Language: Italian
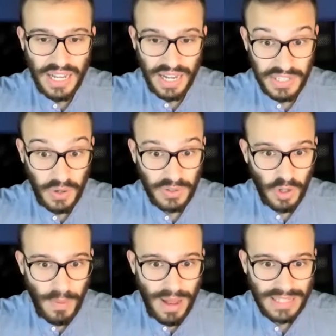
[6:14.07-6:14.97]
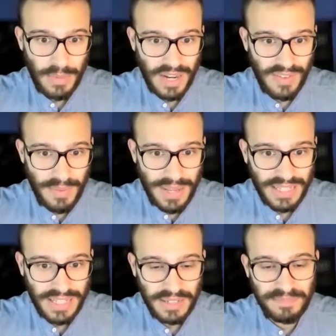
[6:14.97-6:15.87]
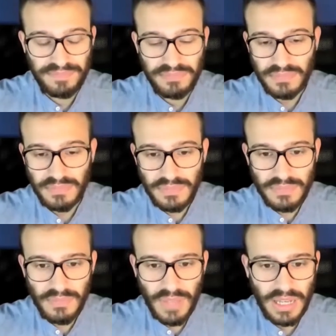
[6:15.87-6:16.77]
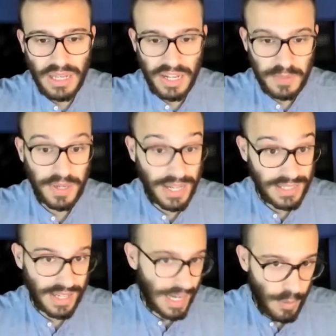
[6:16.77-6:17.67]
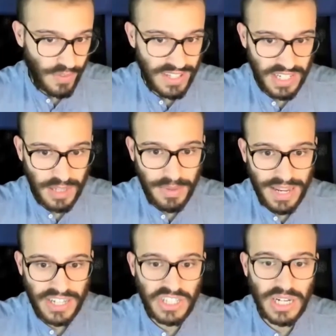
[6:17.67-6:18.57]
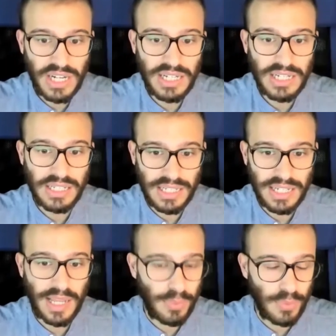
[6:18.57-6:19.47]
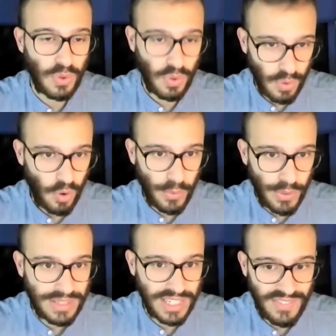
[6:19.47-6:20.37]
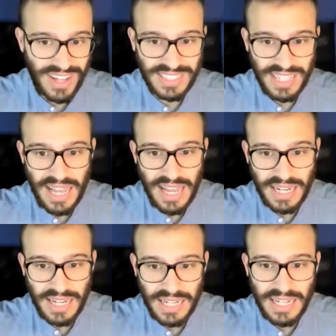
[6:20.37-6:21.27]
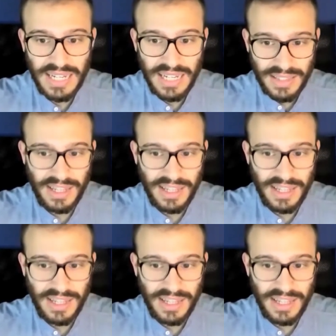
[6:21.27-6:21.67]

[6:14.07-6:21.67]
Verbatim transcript: La seconda domanda, brevemente, eh, l'esperienza della provincia di Brescia, eh, che appunto ovviamente di vasta area,